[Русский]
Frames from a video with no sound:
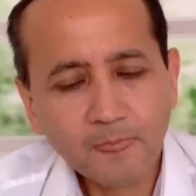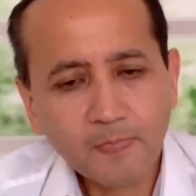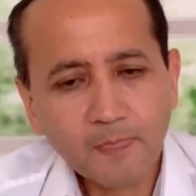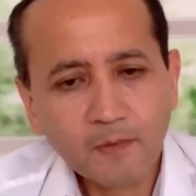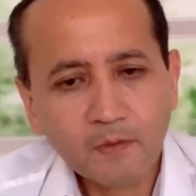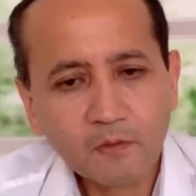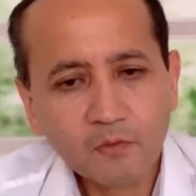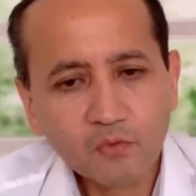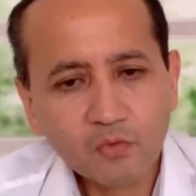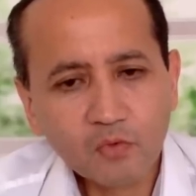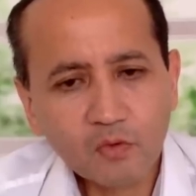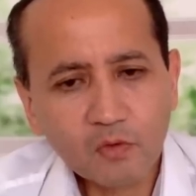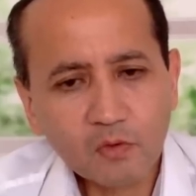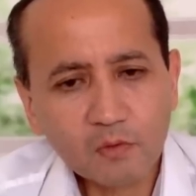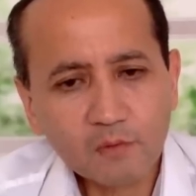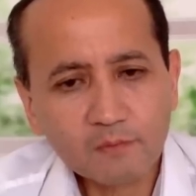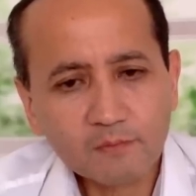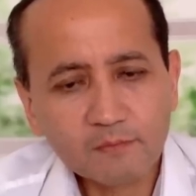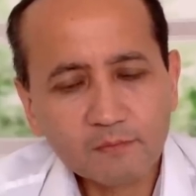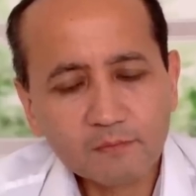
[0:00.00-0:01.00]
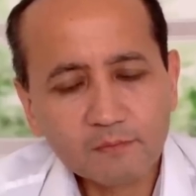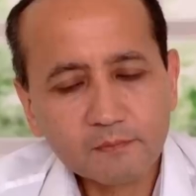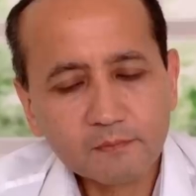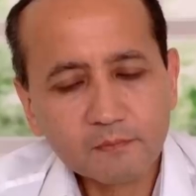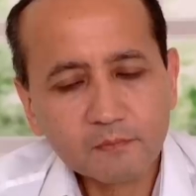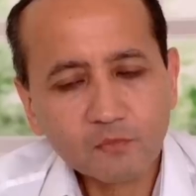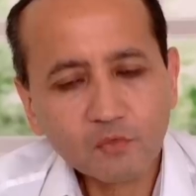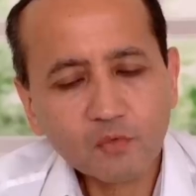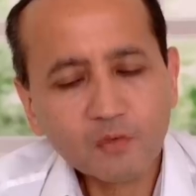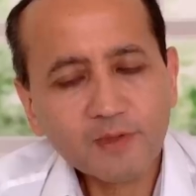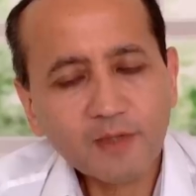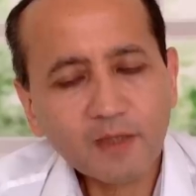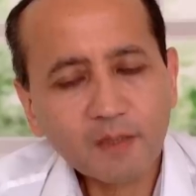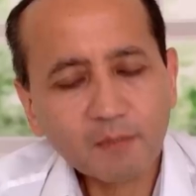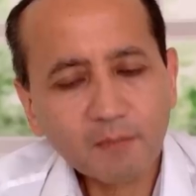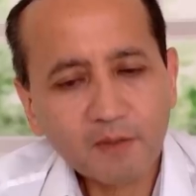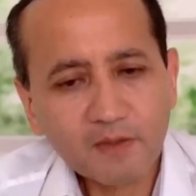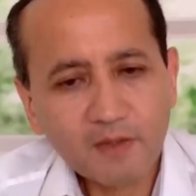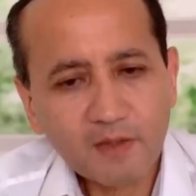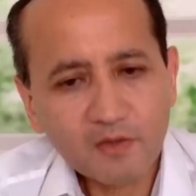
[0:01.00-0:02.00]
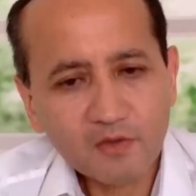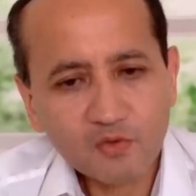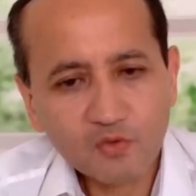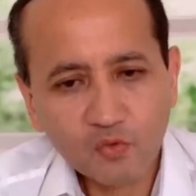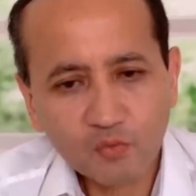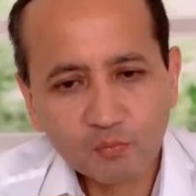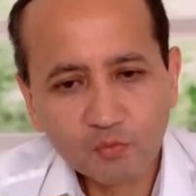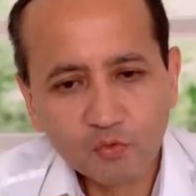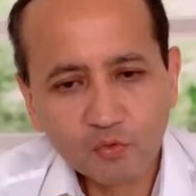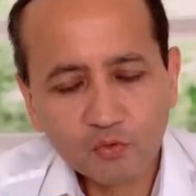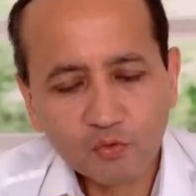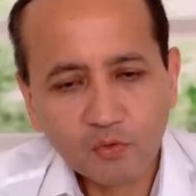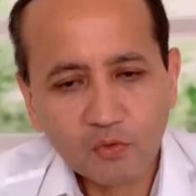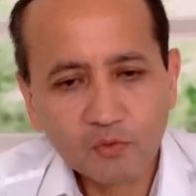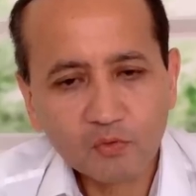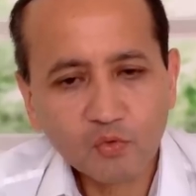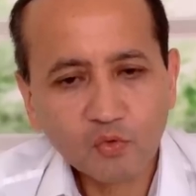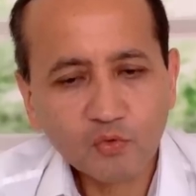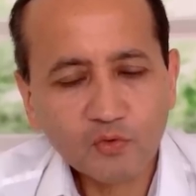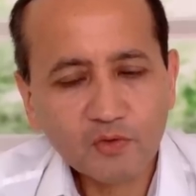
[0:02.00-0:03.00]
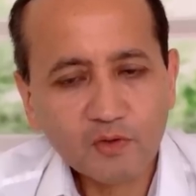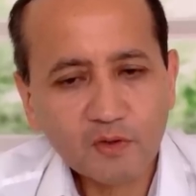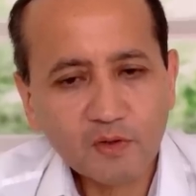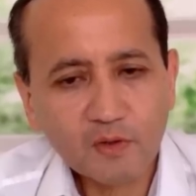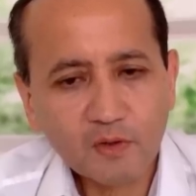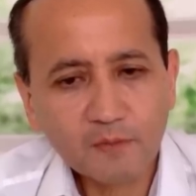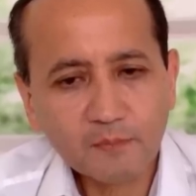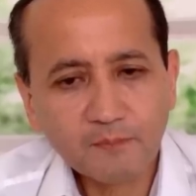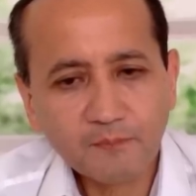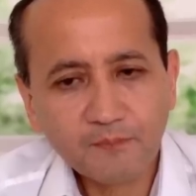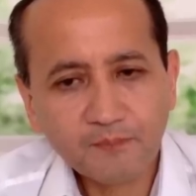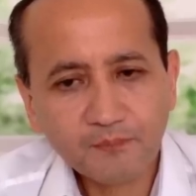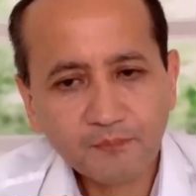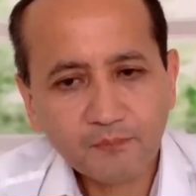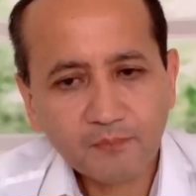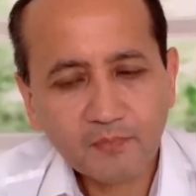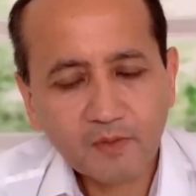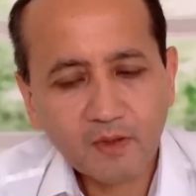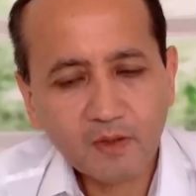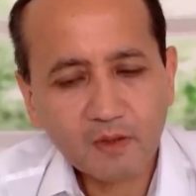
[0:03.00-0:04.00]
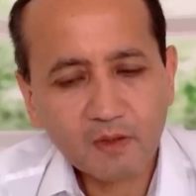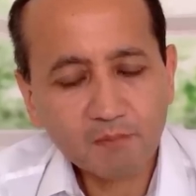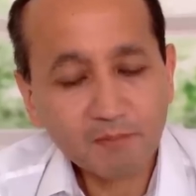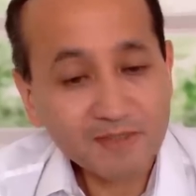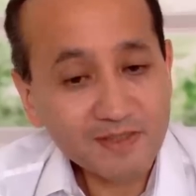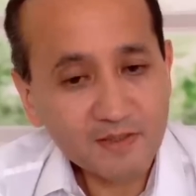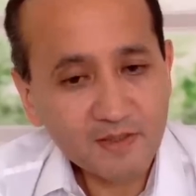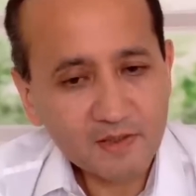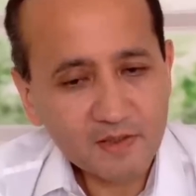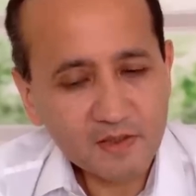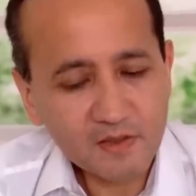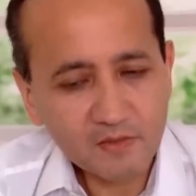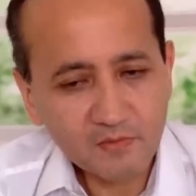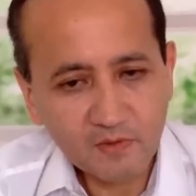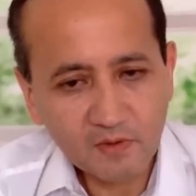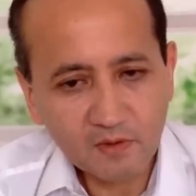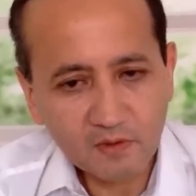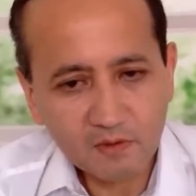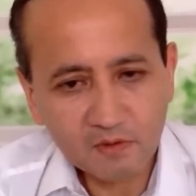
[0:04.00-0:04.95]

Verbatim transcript: то ну, дал понять, что будут другие э, последствия.